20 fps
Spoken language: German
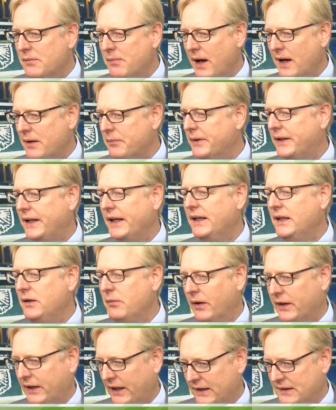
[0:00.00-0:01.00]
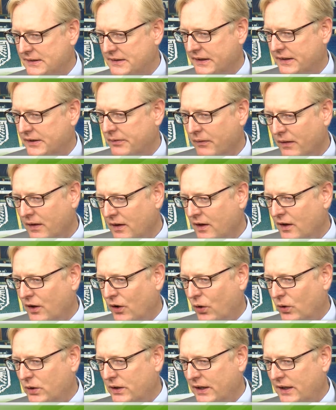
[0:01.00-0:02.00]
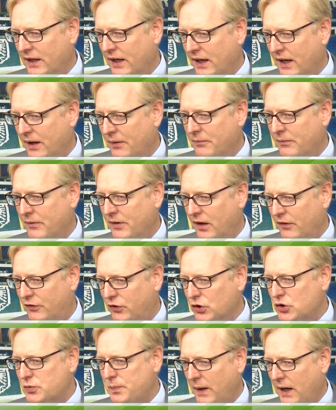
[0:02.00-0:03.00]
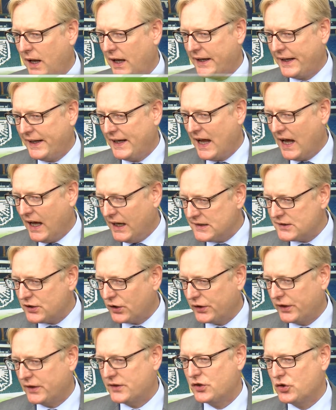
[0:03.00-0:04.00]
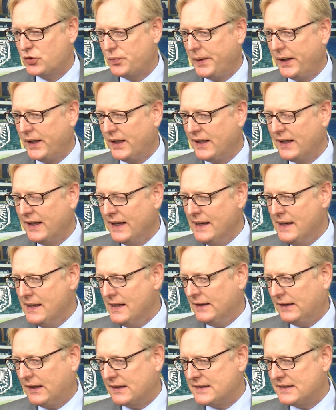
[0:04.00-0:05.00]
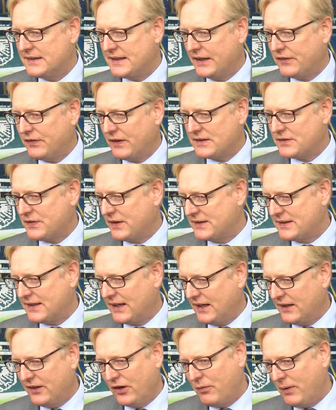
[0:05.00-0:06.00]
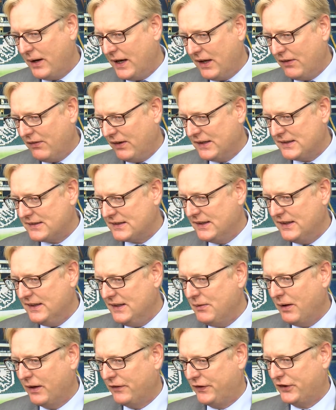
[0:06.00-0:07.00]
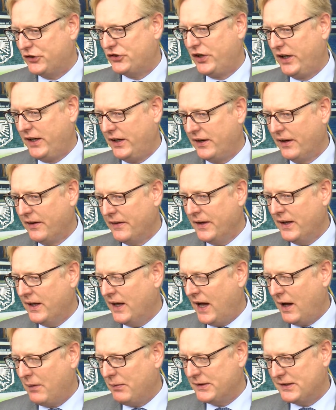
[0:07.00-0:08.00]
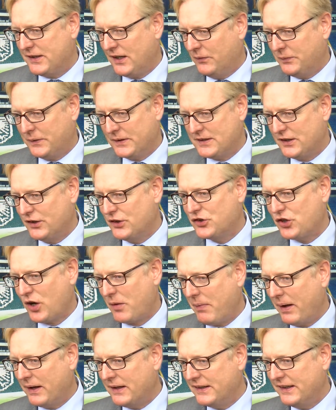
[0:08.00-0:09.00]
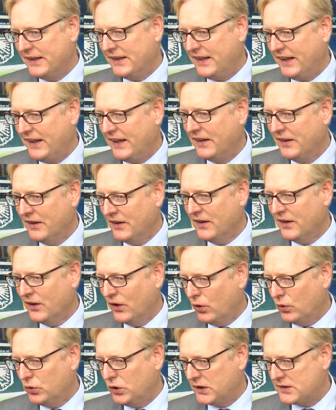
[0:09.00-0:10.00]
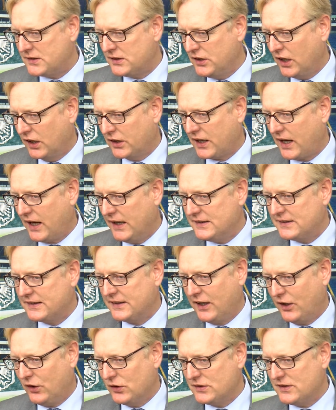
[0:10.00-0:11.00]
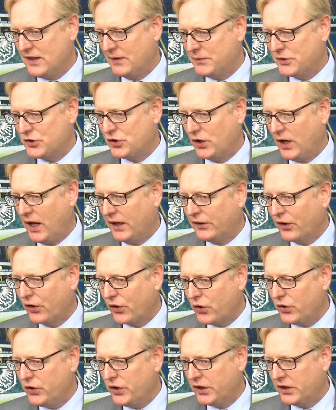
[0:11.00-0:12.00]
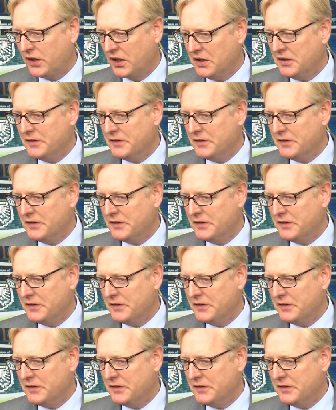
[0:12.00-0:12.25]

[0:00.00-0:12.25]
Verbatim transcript: machen, mit denen niemand rechnet. Und in der ähm, Fußballarena Eishockey zu spielen, das ist etwas, was ja normalerweise niemand versteht. Aber ich glaube, das ist eine charmante Idee. Und jetzt sind ja 30.000 haben sie schon angekündigt.